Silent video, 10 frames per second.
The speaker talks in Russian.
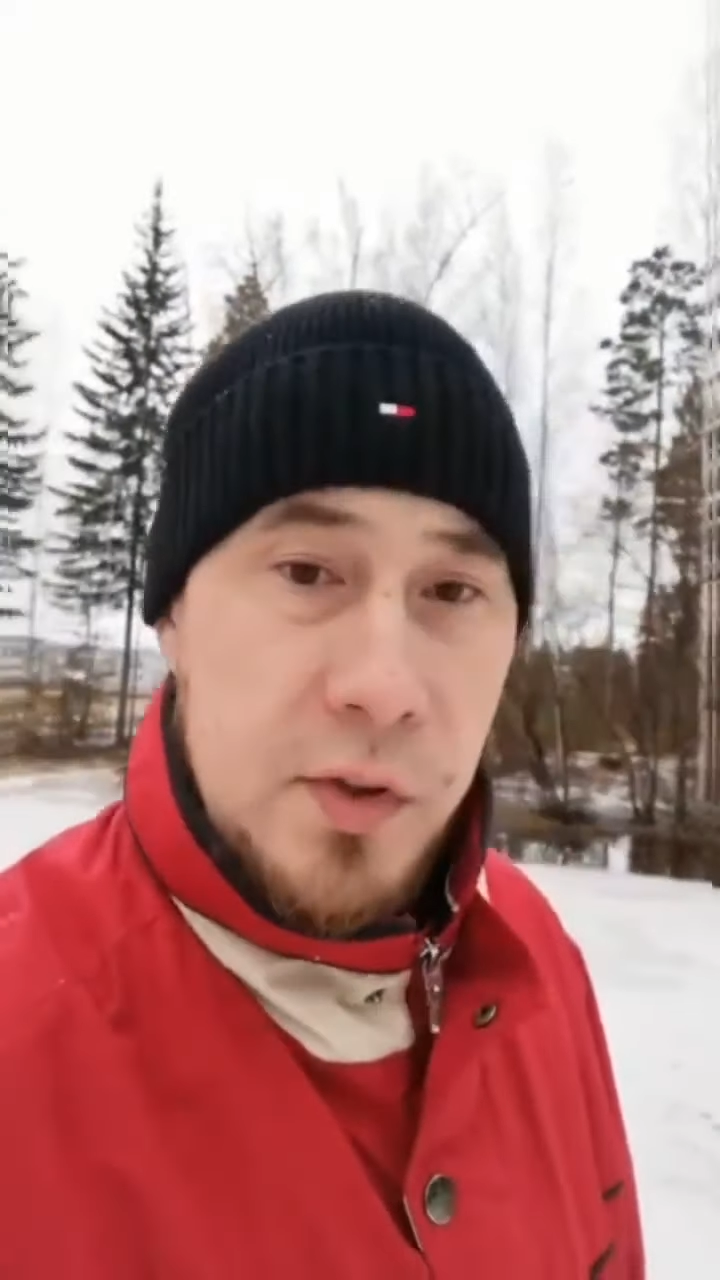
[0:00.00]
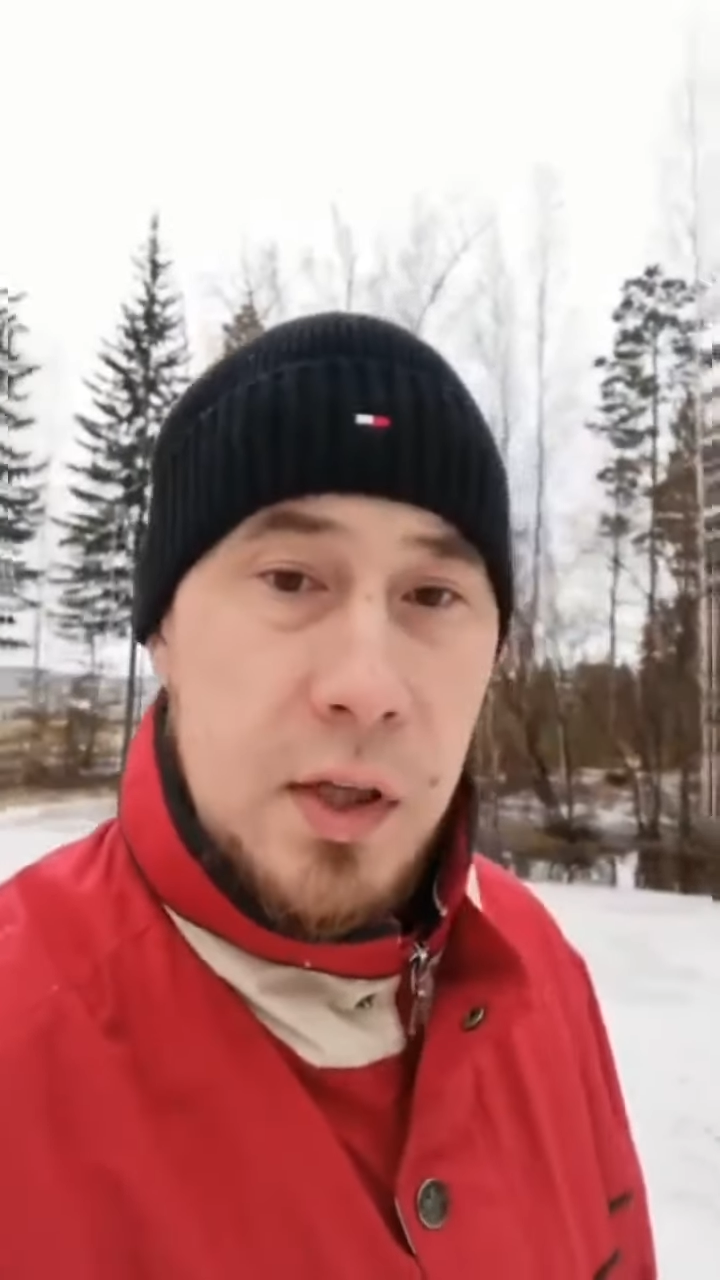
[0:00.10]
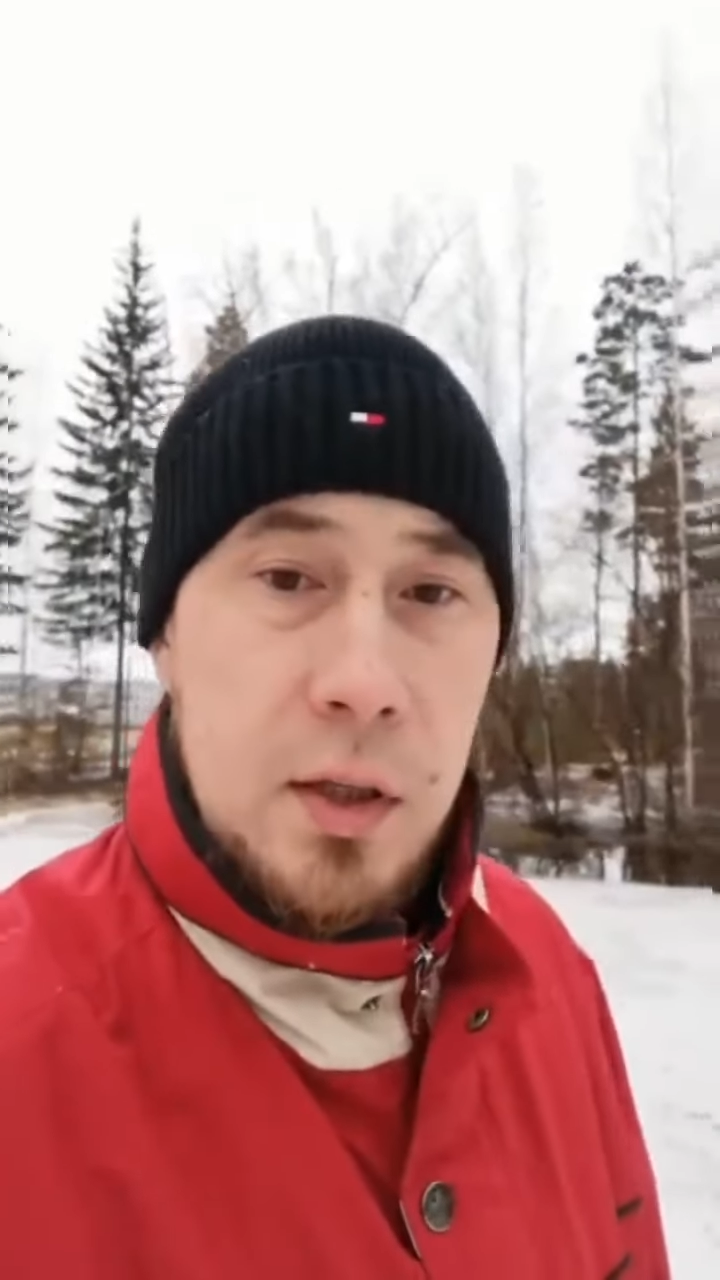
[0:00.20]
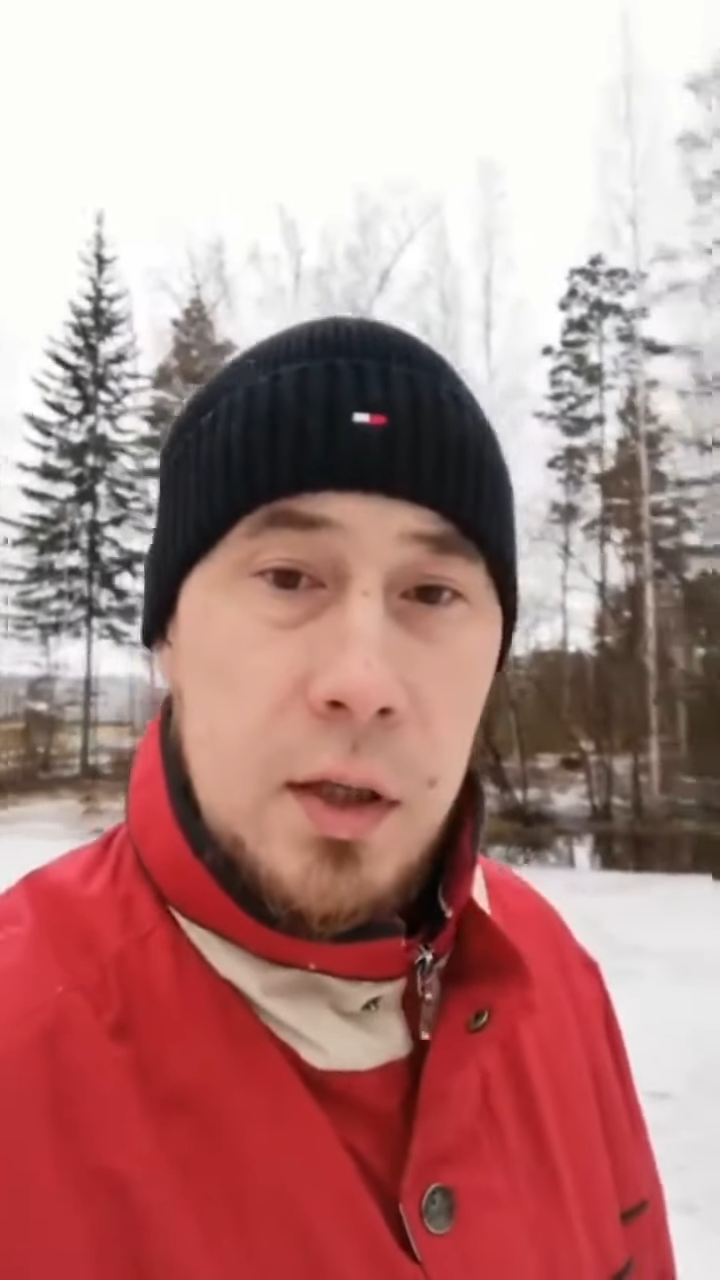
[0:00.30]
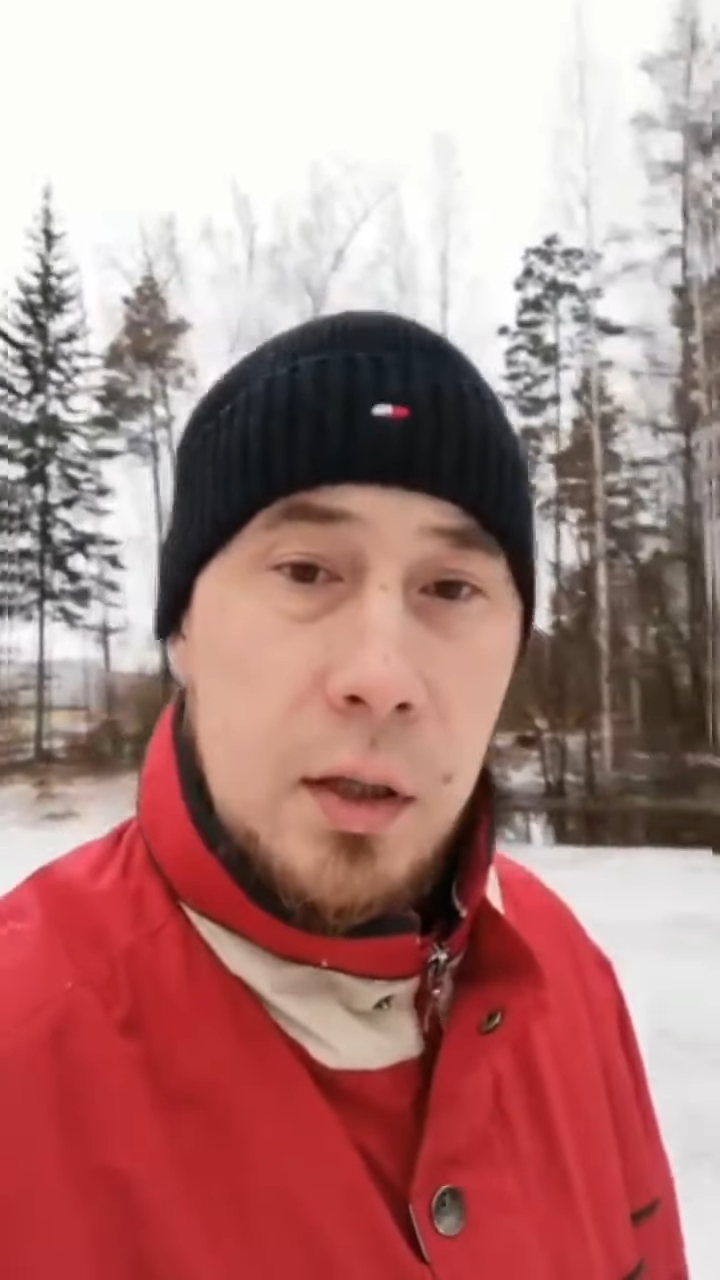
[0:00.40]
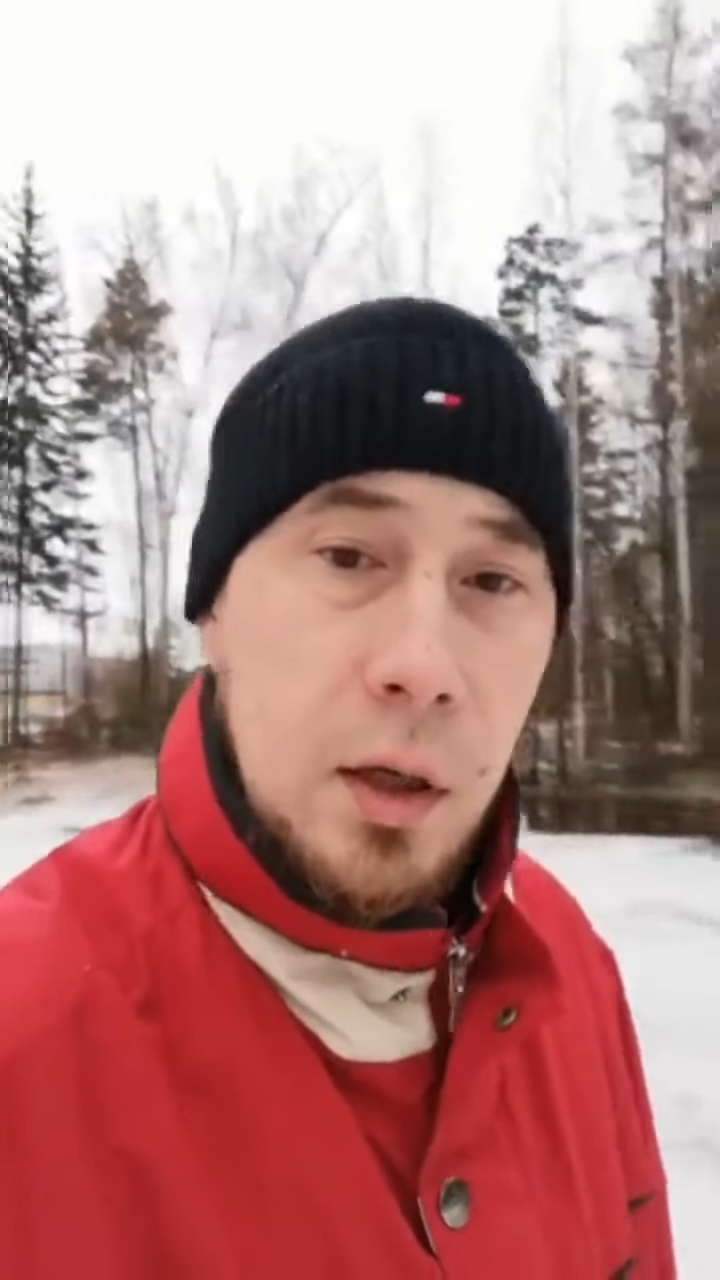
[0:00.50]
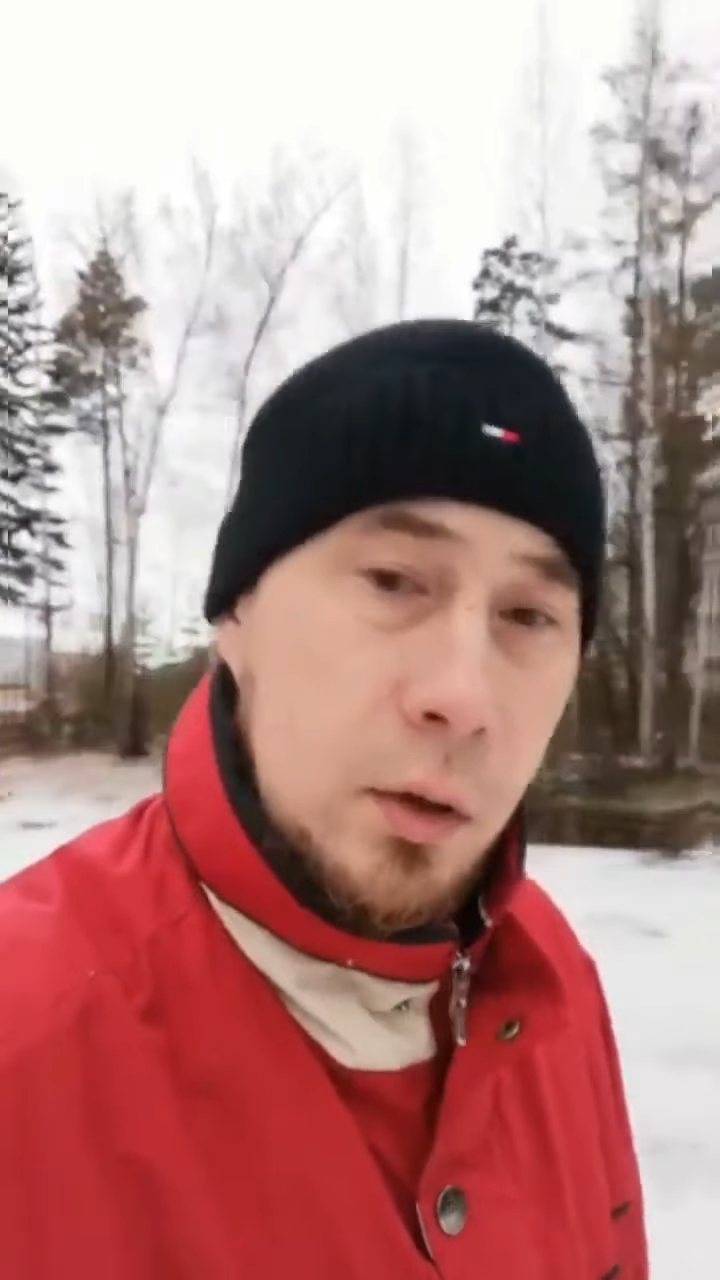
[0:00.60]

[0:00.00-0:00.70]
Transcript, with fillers: все дети,